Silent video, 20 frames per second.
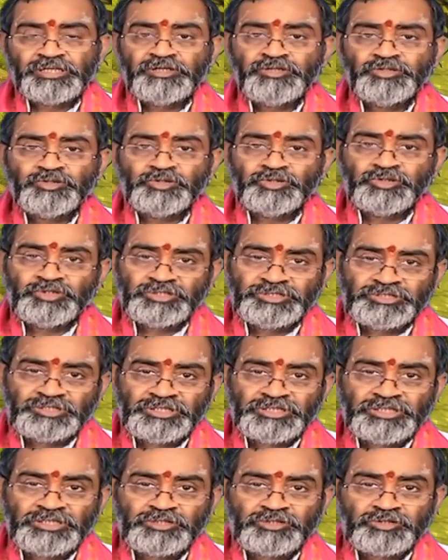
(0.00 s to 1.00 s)
ఇతరుల
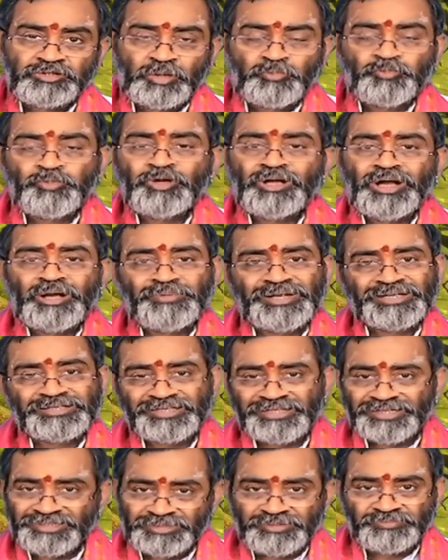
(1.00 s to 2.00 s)
గురించి తప్పుగా
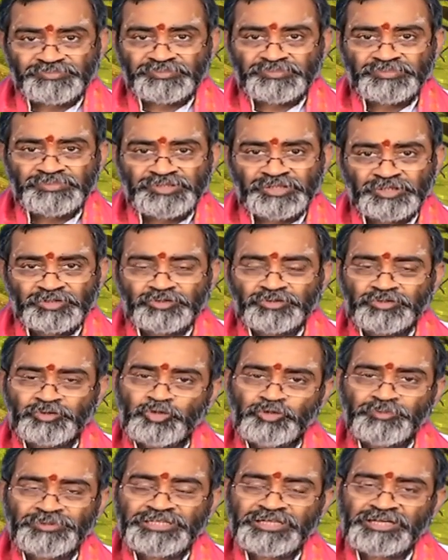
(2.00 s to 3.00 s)
మాట్లాడడం
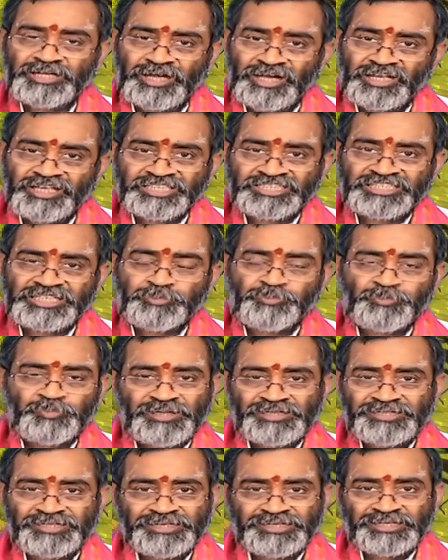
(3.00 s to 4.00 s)
ఎక్కువ మంది
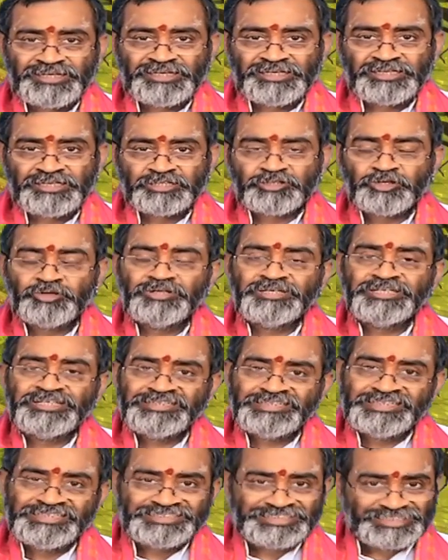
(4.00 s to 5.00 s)
కాలక్షేపం ఏంటంటే
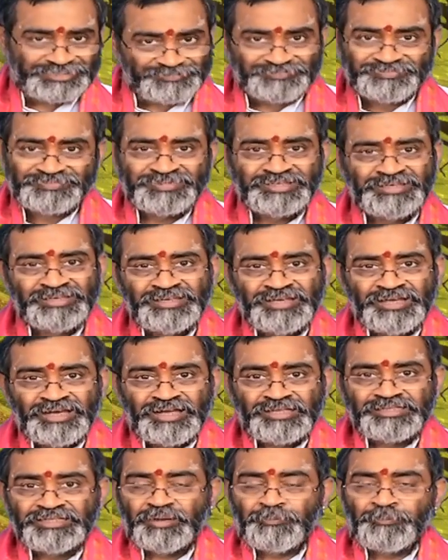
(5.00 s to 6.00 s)
ఇతరులను నిందించడం
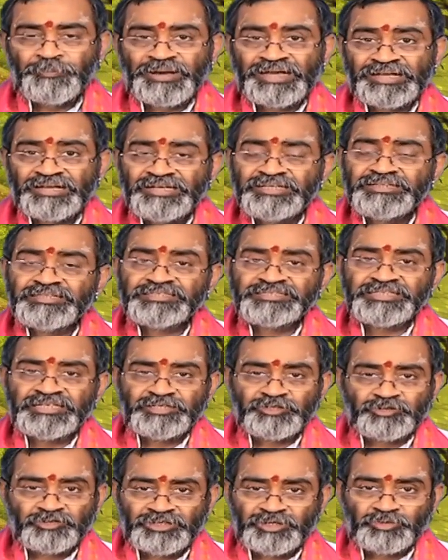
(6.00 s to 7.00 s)
అందుకే పరనింద
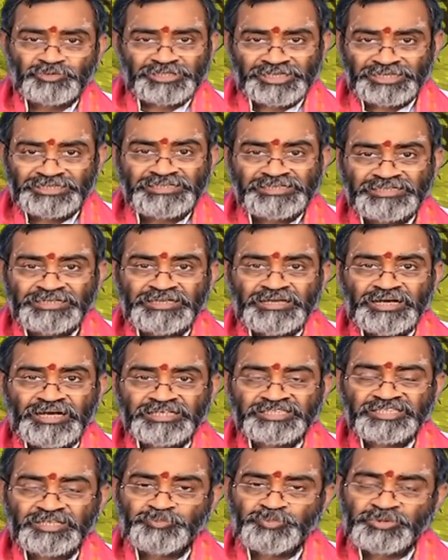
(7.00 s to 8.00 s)
చేయకుండా ఉండాలి
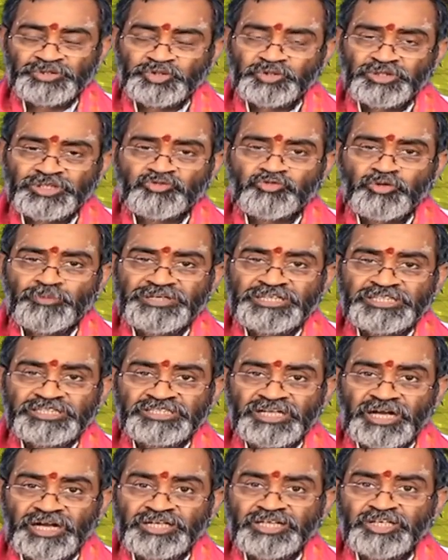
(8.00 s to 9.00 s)
అసలు పిశునత్వం
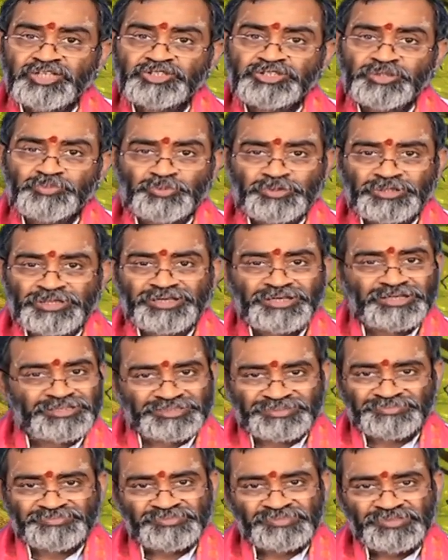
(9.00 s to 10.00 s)
అంటే చాడీలు చెప్పుట
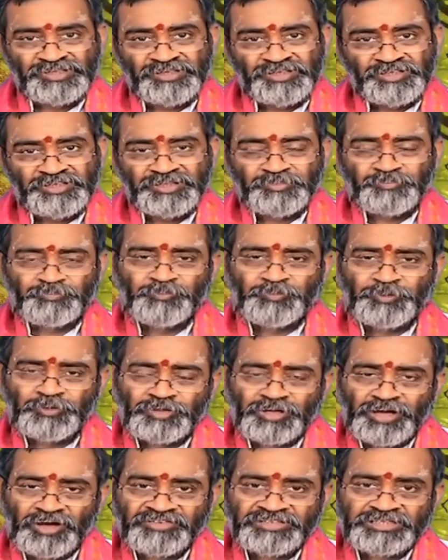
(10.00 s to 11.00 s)
అని అర్థం
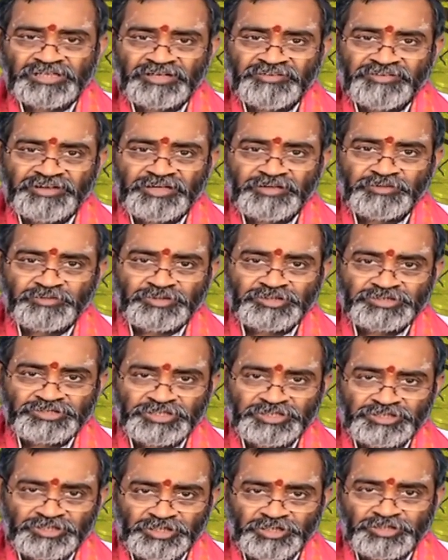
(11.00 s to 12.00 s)
ఎప్పుడు అవతలవాడి
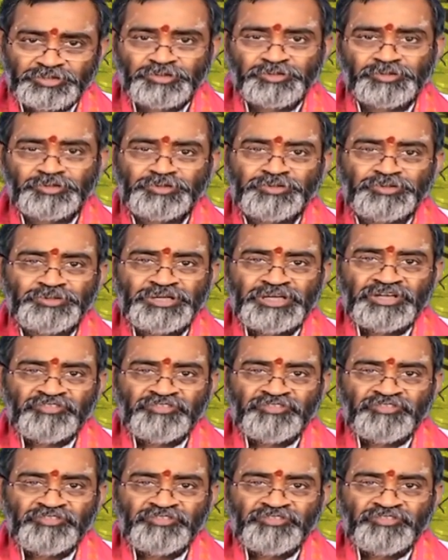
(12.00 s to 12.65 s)
గురించి ఏదో